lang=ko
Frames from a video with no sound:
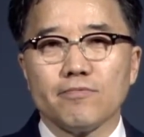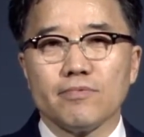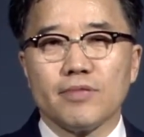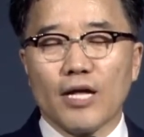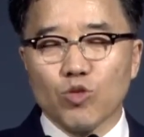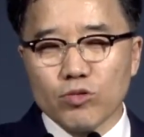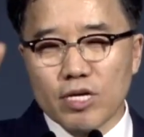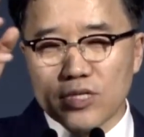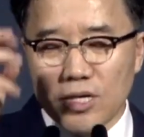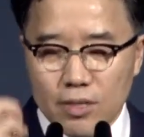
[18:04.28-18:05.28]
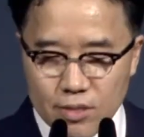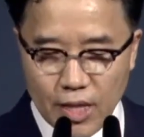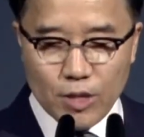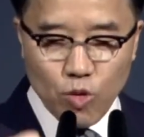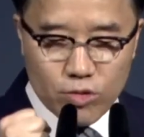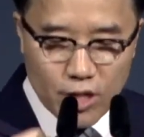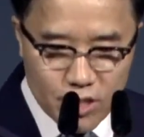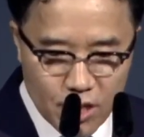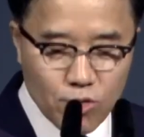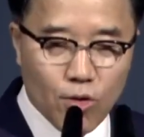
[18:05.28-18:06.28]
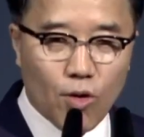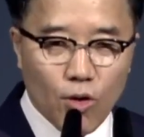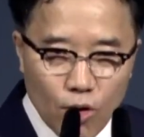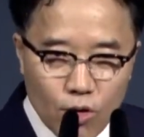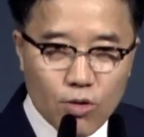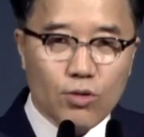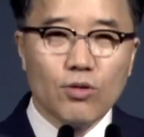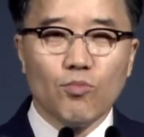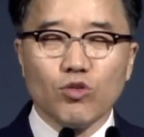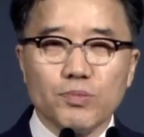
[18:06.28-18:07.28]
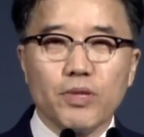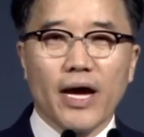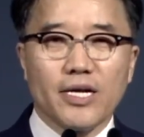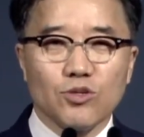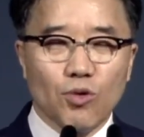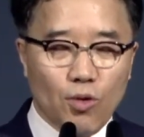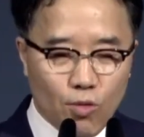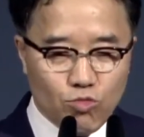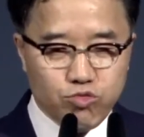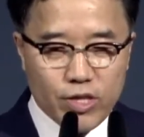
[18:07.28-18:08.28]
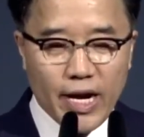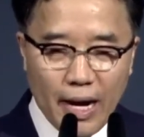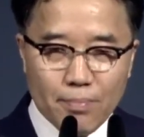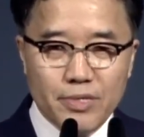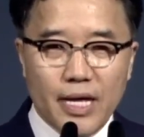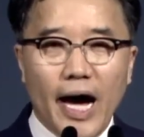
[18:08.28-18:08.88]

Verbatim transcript: 대통령 대통령령으로 모집돼 가지고 군대를 갑니다.